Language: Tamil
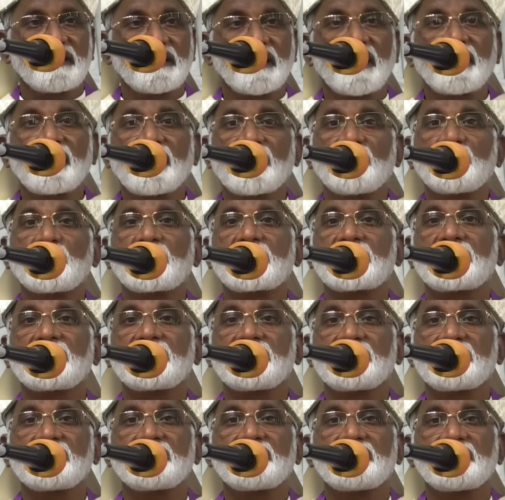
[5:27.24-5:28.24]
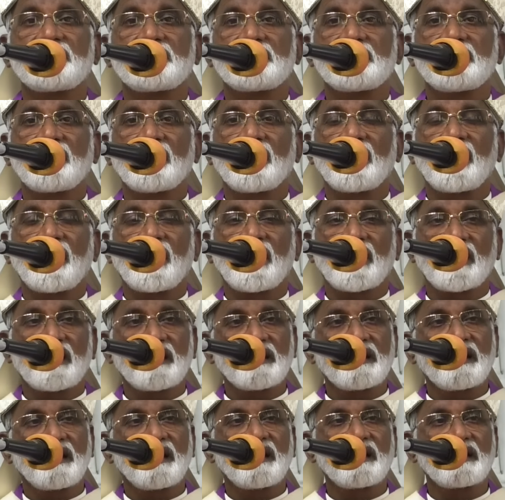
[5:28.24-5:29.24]
நல்ல ஒரு
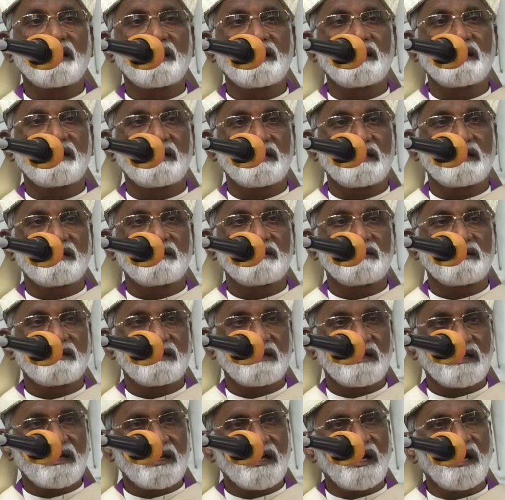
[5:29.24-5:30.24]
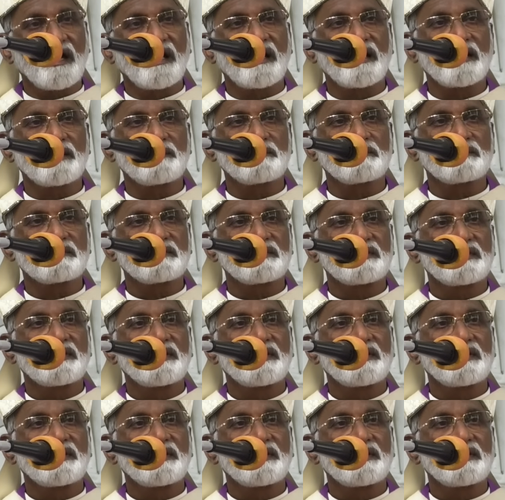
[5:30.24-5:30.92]
அழகான காலம்